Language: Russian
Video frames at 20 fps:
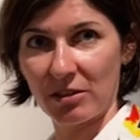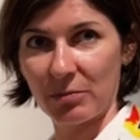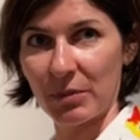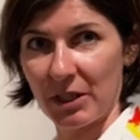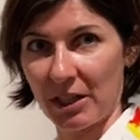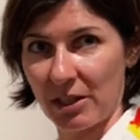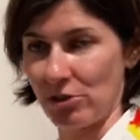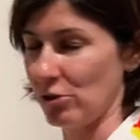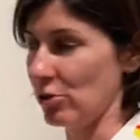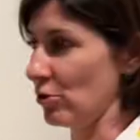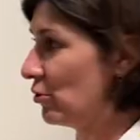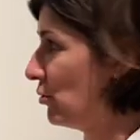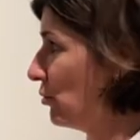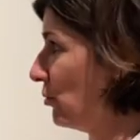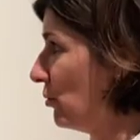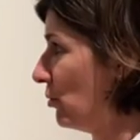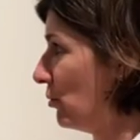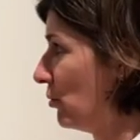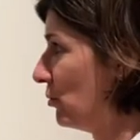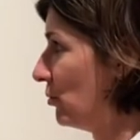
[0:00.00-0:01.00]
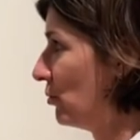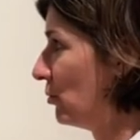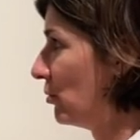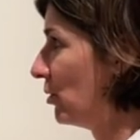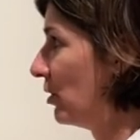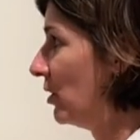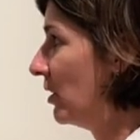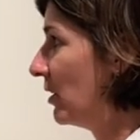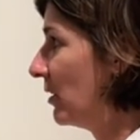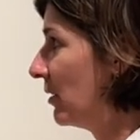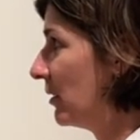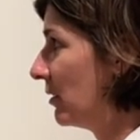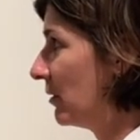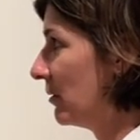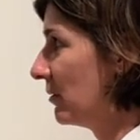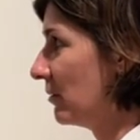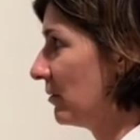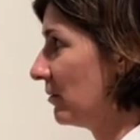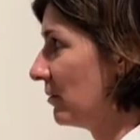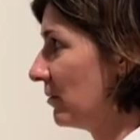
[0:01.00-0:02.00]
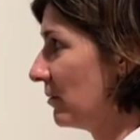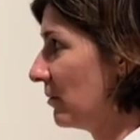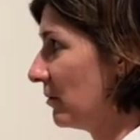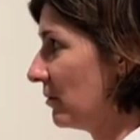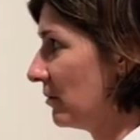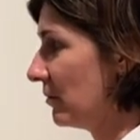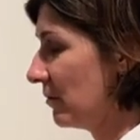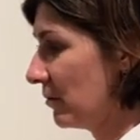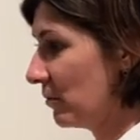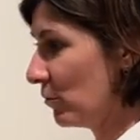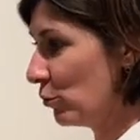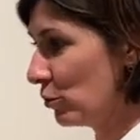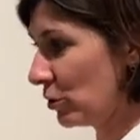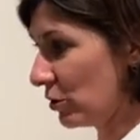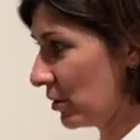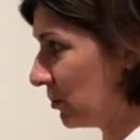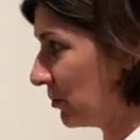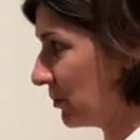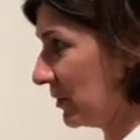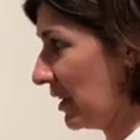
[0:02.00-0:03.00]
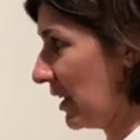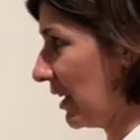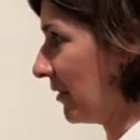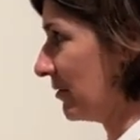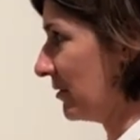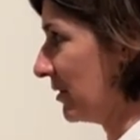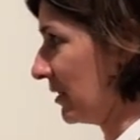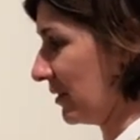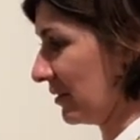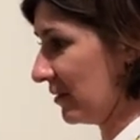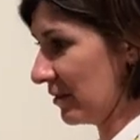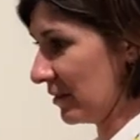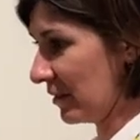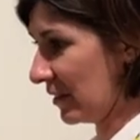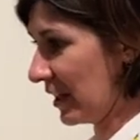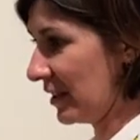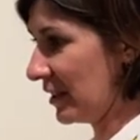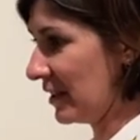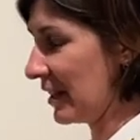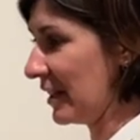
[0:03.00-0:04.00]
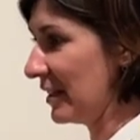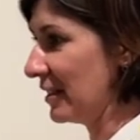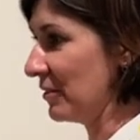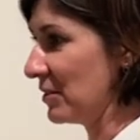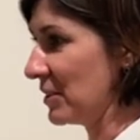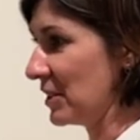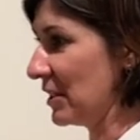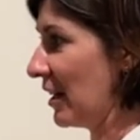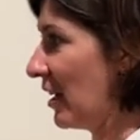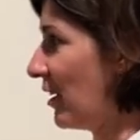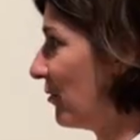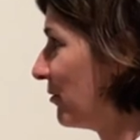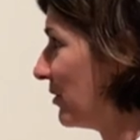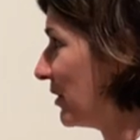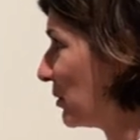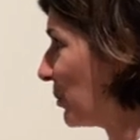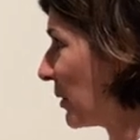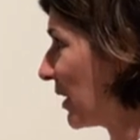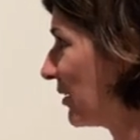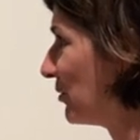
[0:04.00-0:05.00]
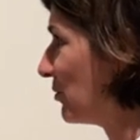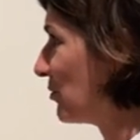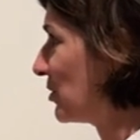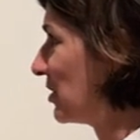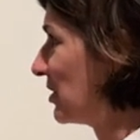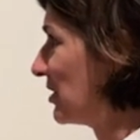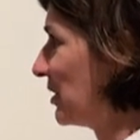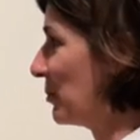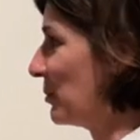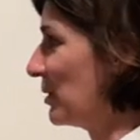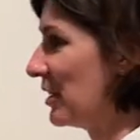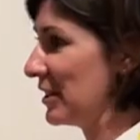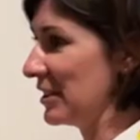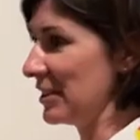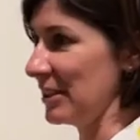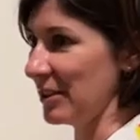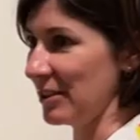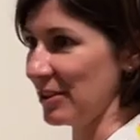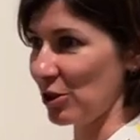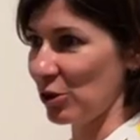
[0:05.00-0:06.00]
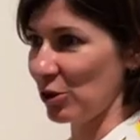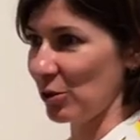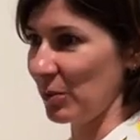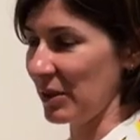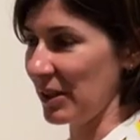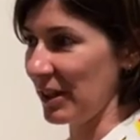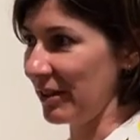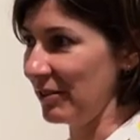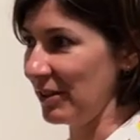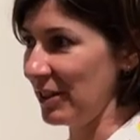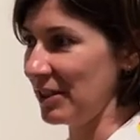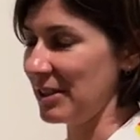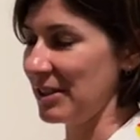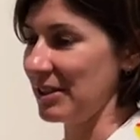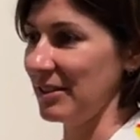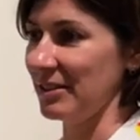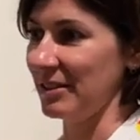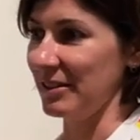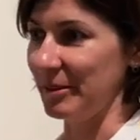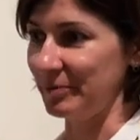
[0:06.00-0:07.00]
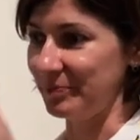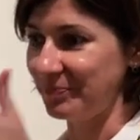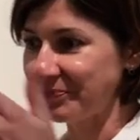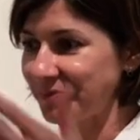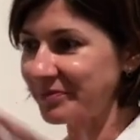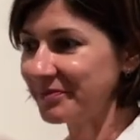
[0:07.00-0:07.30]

и прачечную, но утром явно, рано-рано встав, отправившись на берег Сена, чтобы ловить э,